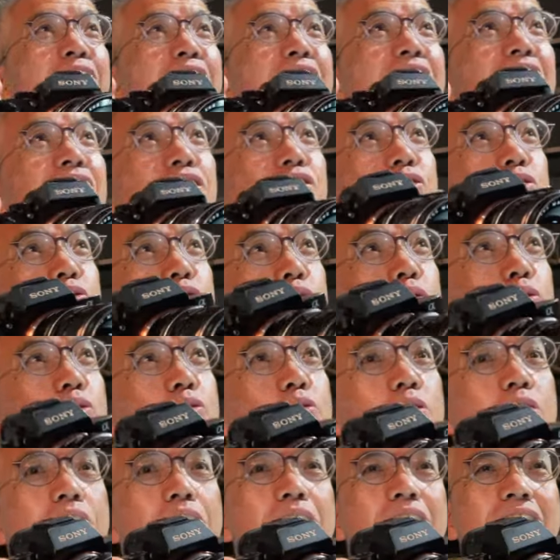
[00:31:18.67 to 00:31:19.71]
あの当
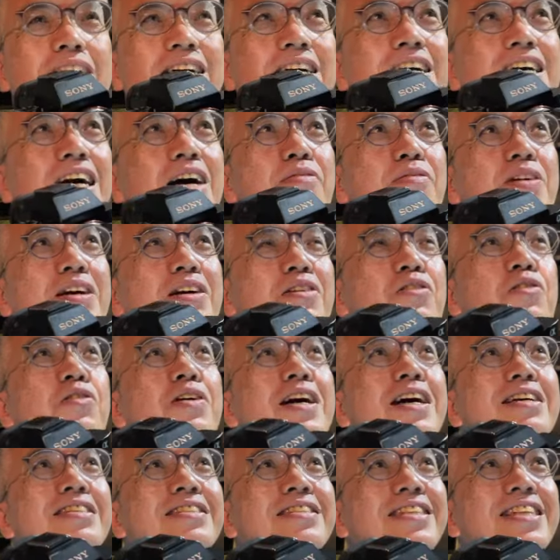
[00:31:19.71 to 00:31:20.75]
初かカメラを
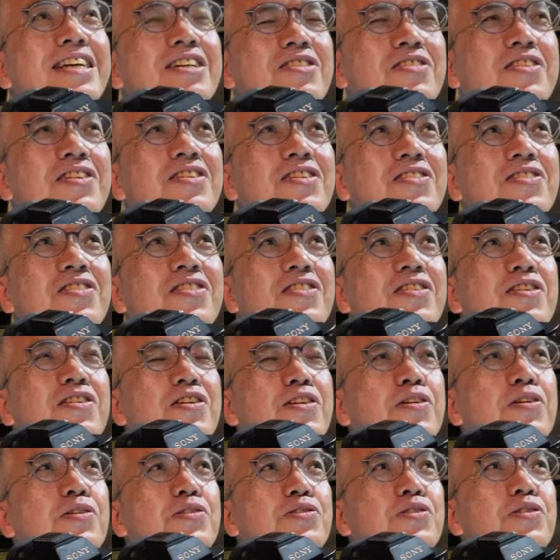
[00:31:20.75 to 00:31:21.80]
買った時
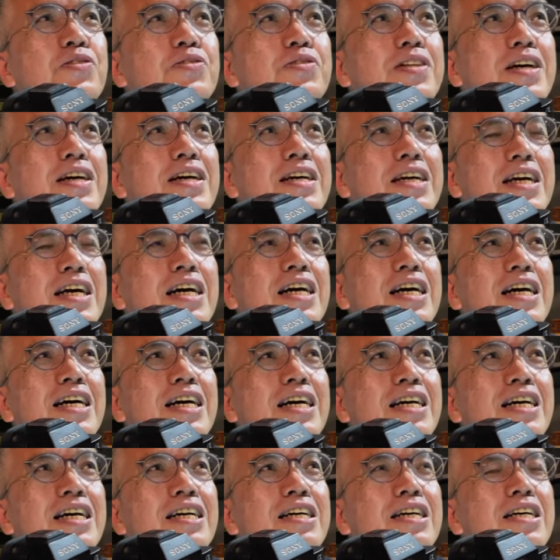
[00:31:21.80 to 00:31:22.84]
の状態
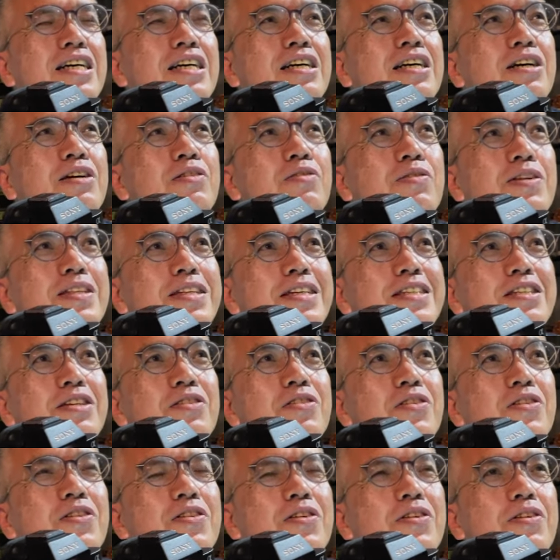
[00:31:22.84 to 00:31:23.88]
が私
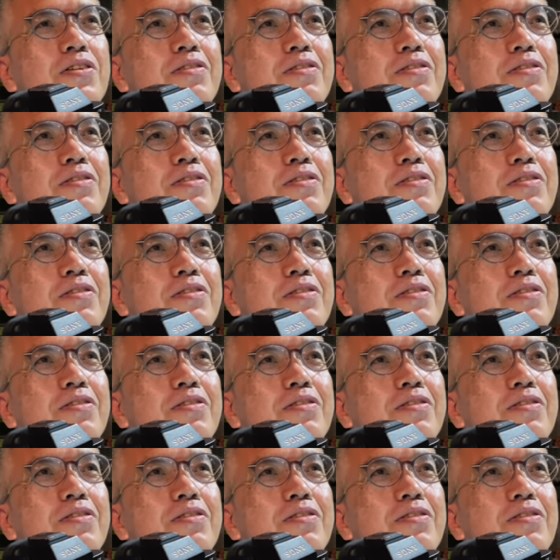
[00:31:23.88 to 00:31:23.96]
の、